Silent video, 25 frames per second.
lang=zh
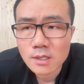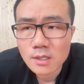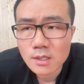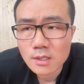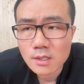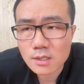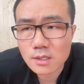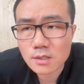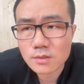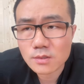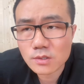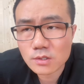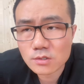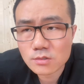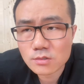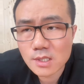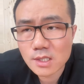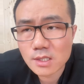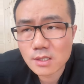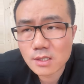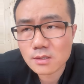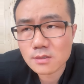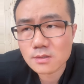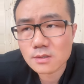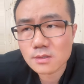很多创
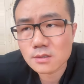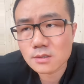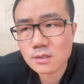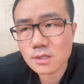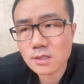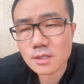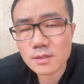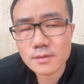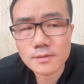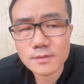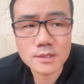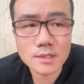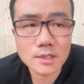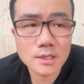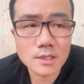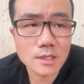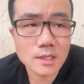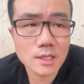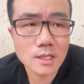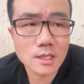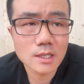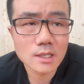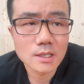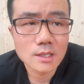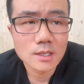业都是这
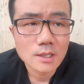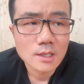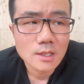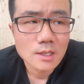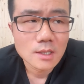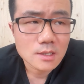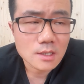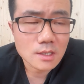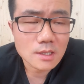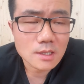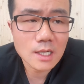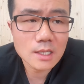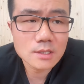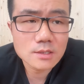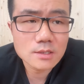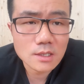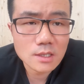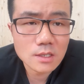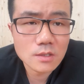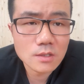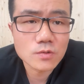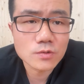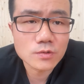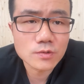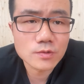个他干着一
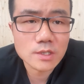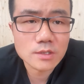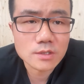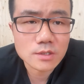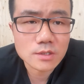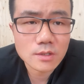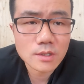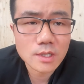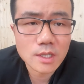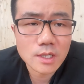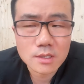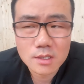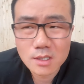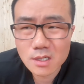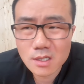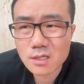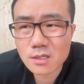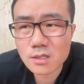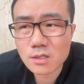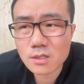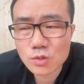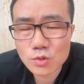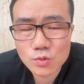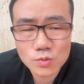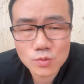个工作的时候呢，
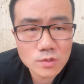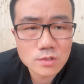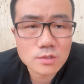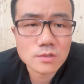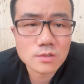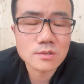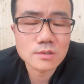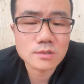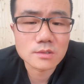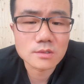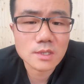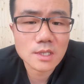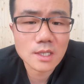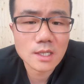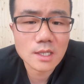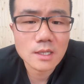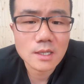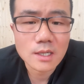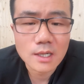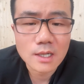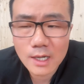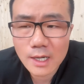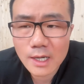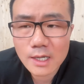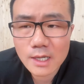他与此同时
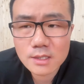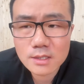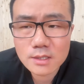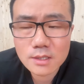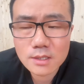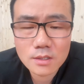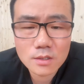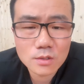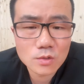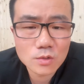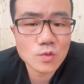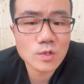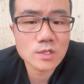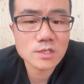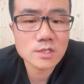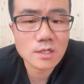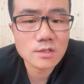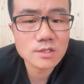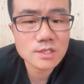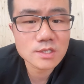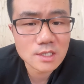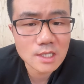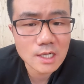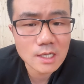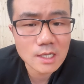还多少
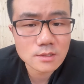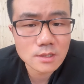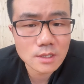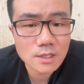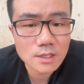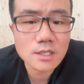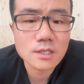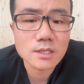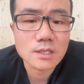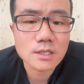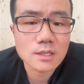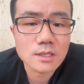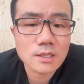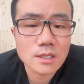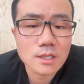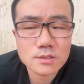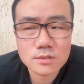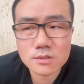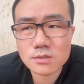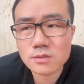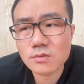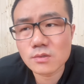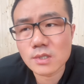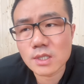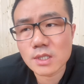想着另一个，
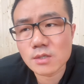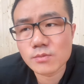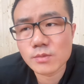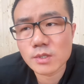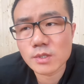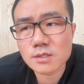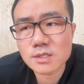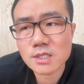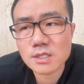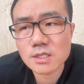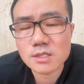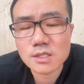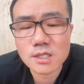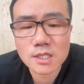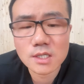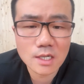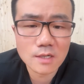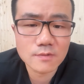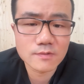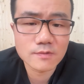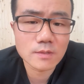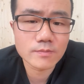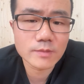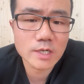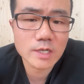就是我能不能在其他
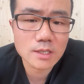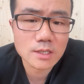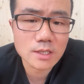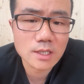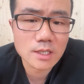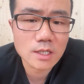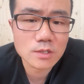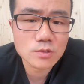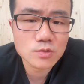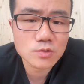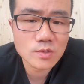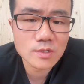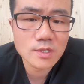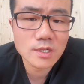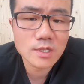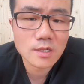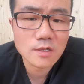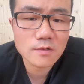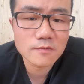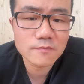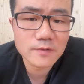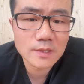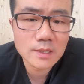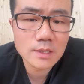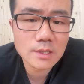方面也均
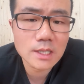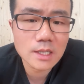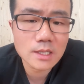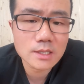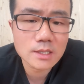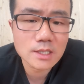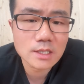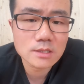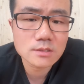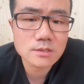衡分摊一下